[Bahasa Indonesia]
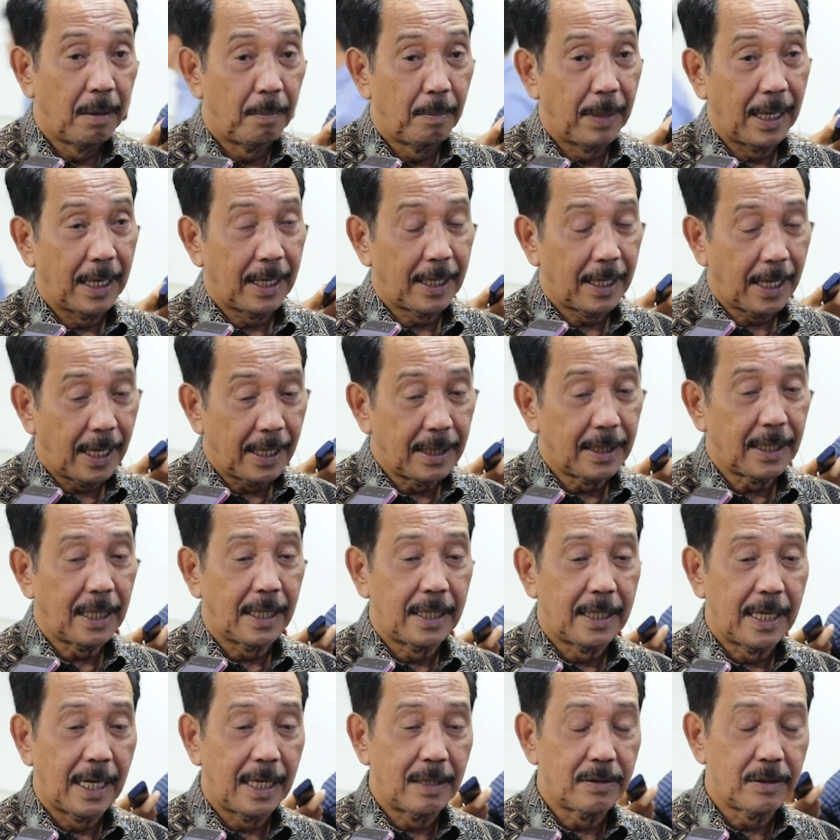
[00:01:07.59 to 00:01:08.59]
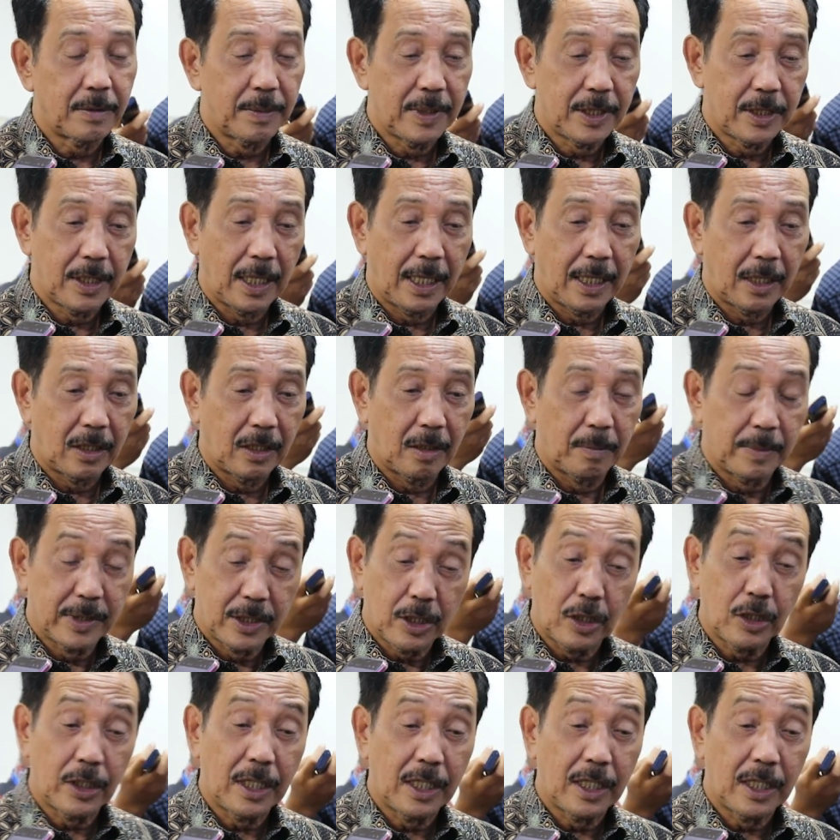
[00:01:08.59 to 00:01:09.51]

bahkan ke dalam special economic zone